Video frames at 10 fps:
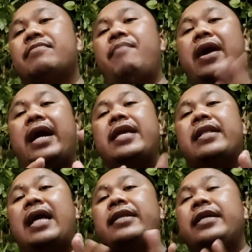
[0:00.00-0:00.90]
Makanya
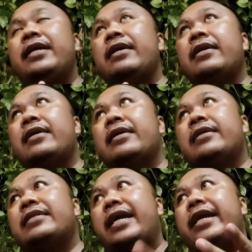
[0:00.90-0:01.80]
tadi
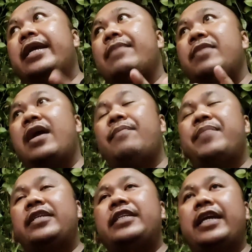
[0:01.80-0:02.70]
saya kirimnya
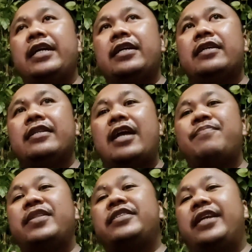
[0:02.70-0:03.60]
PCX dan
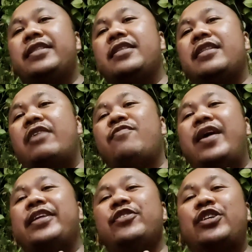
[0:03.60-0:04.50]
Bitstreet dan
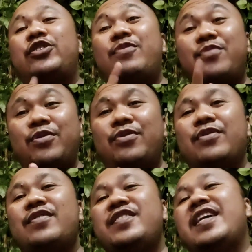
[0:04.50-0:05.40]
Vario 160
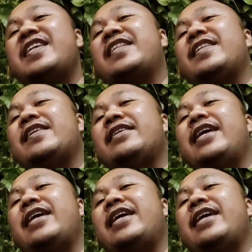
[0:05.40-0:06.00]
yang datang.